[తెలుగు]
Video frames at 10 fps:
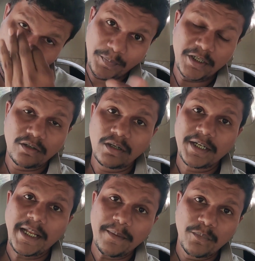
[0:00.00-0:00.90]

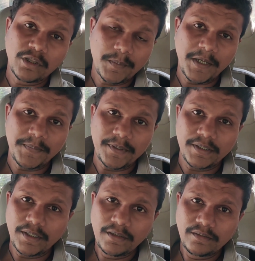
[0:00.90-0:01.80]
దూల్పేట్లోనే టైం మొత్తం
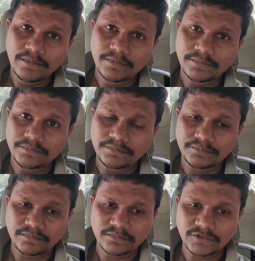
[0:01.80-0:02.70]
అయిపోయింది
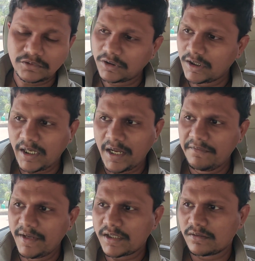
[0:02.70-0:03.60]
ఊరికే టైం
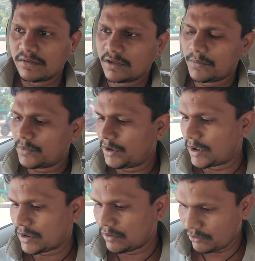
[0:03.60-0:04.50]
వేస్ట్ ఊరికే పోయి
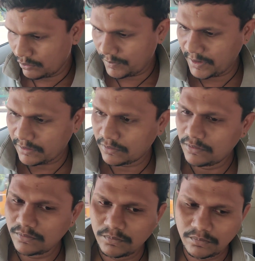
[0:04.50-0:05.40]
అసలు దూల్పేట్కు
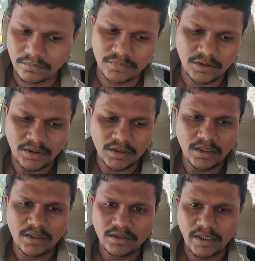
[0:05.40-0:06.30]

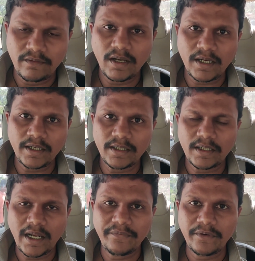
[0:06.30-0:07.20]
శనివారం కదా
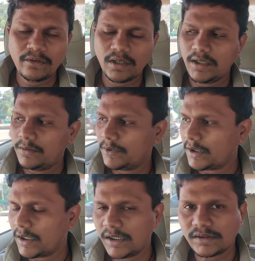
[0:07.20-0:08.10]
ట్రాఫిక్ ఉండదని
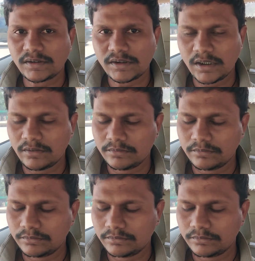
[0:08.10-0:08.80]
పోయినా అసలు